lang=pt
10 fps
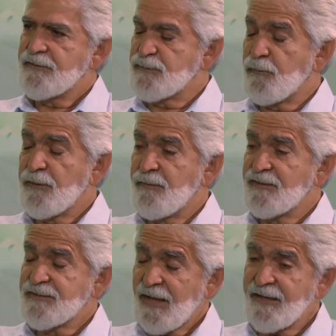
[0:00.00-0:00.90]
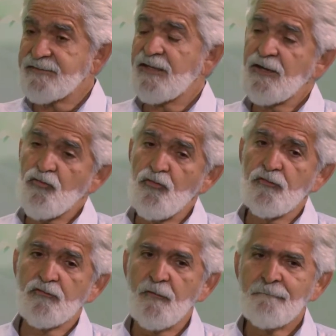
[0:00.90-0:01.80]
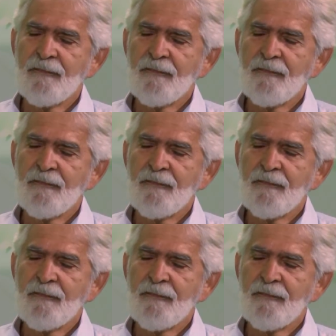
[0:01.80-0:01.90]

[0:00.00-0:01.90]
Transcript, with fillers: disponibilizar esse recurso